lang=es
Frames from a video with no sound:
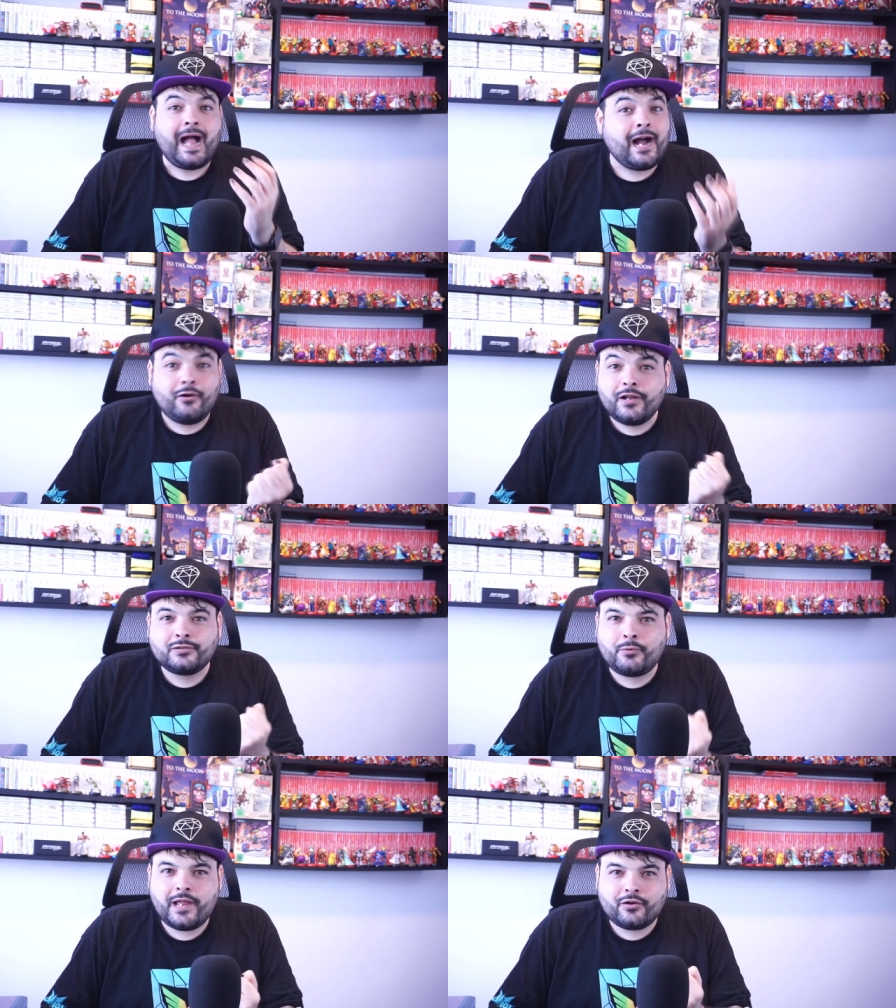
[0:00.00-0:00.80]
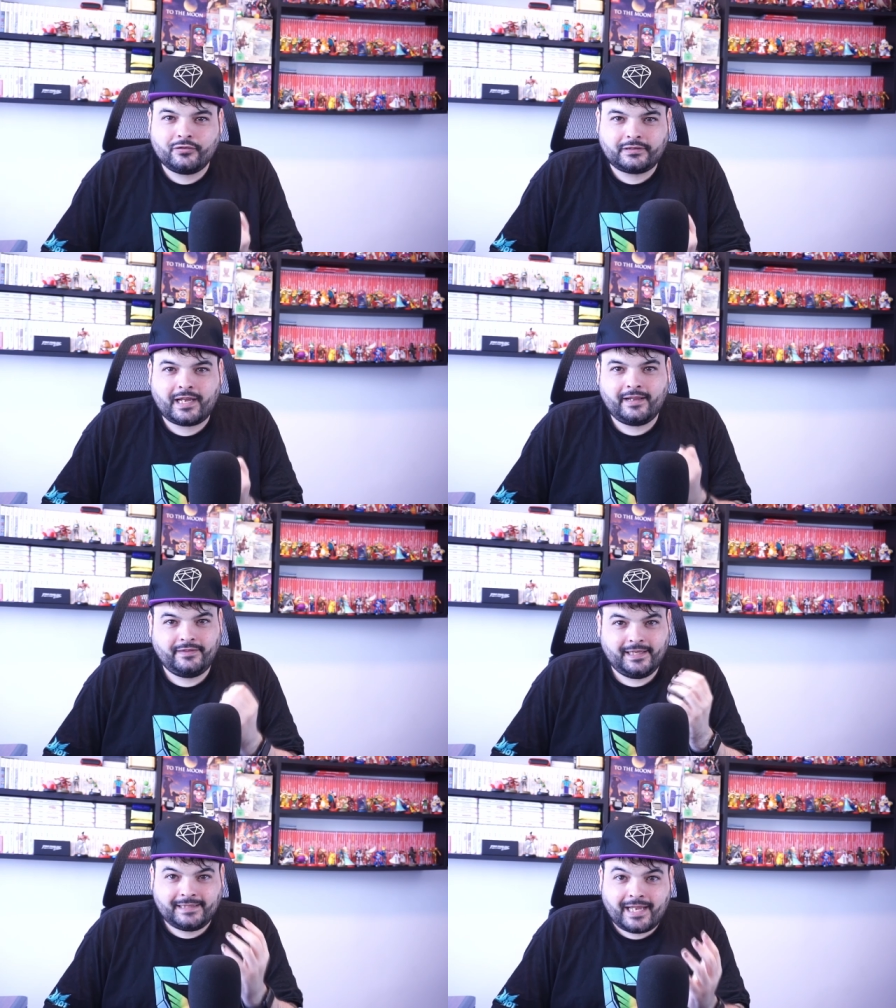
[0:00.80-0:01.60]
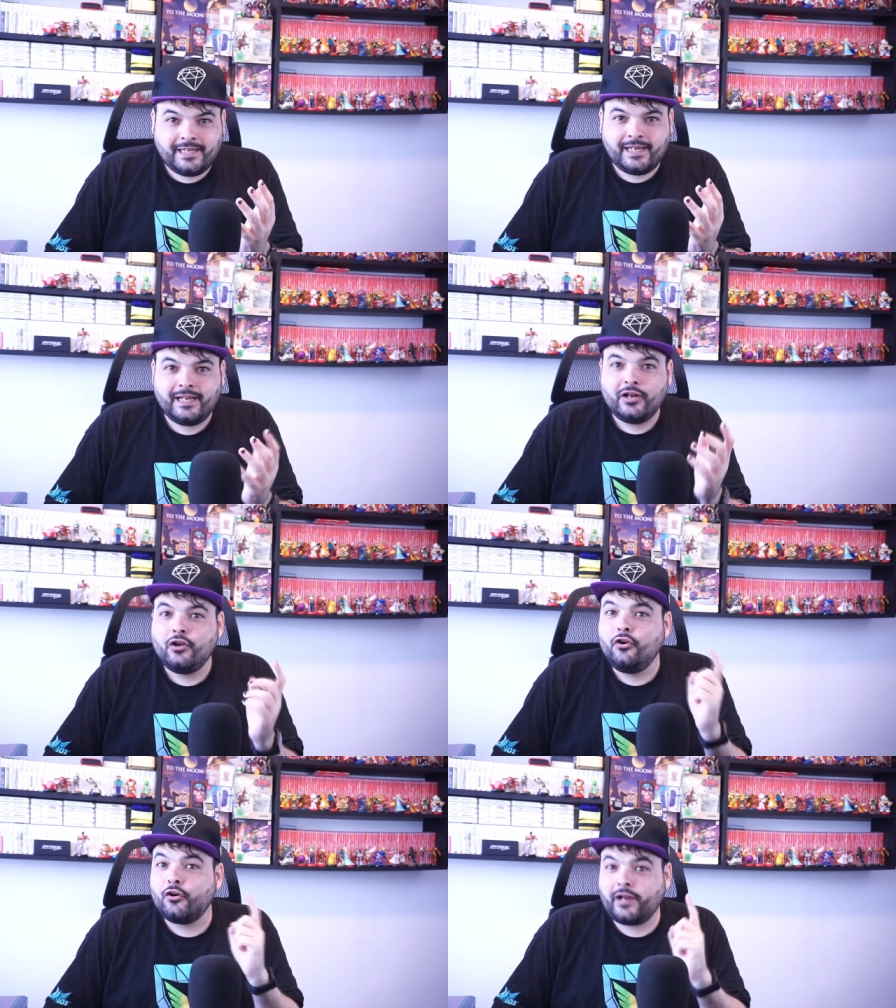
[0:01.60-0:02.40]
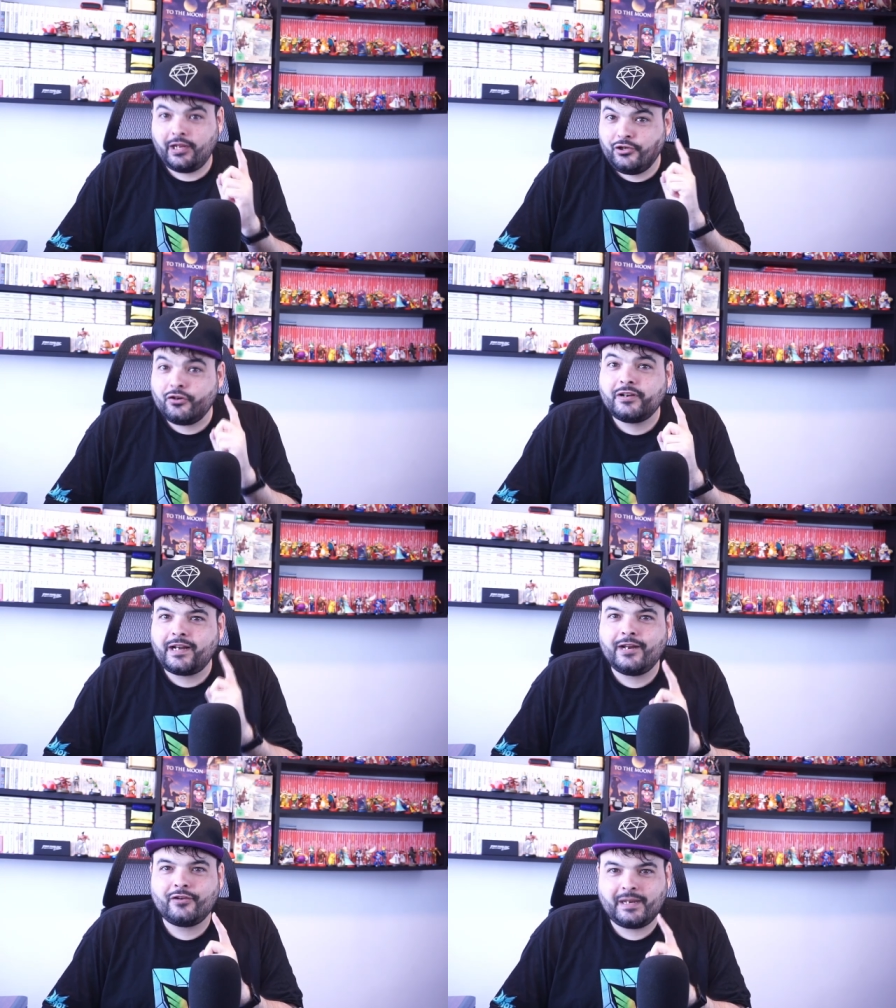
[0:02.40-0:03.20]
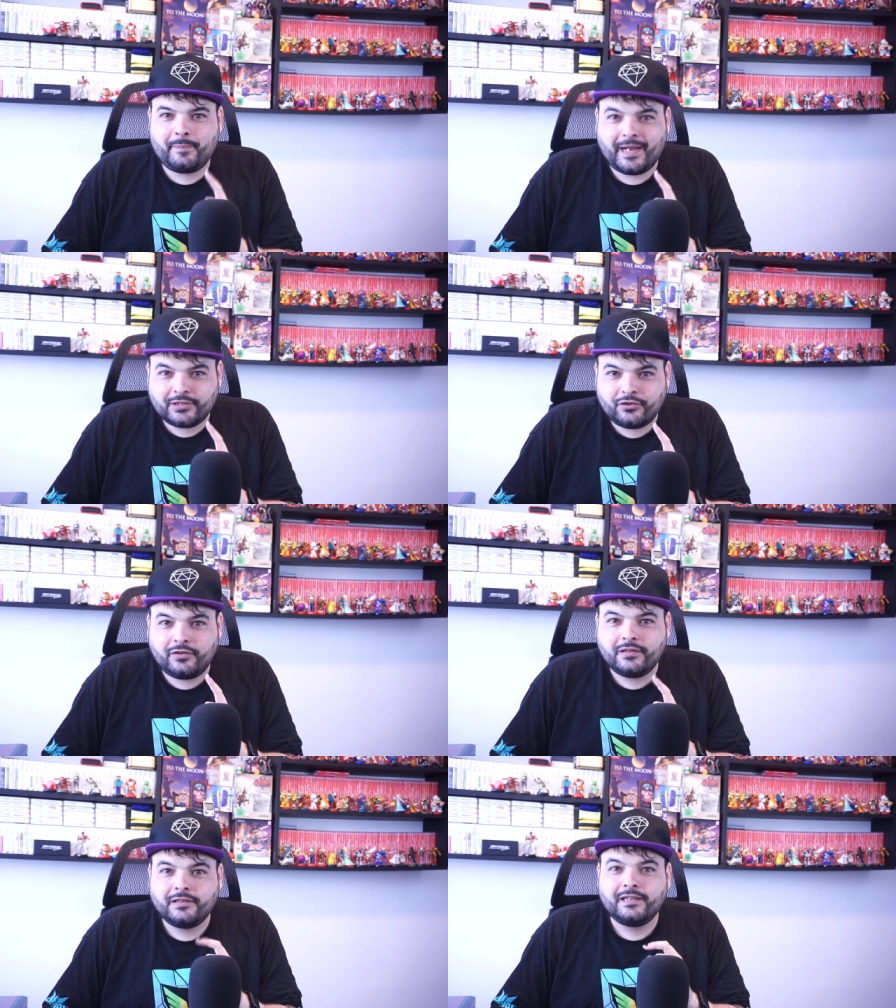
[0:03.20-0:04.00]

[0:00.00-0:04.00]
Ahora os voy a contar en detalle lo que yo creo que pasó